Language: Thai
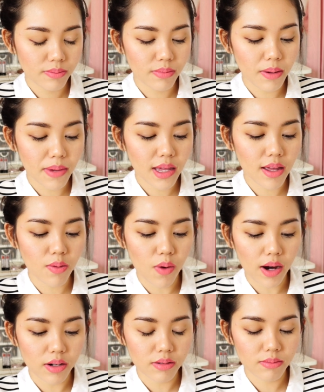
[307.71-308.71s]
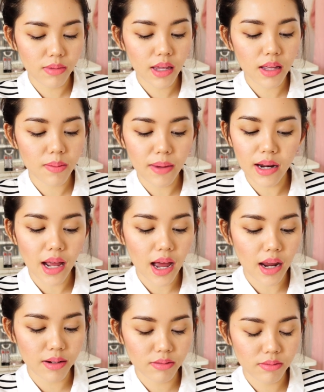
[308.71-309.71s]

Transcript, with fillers: เมื่อไม่กี่วันไม่นาน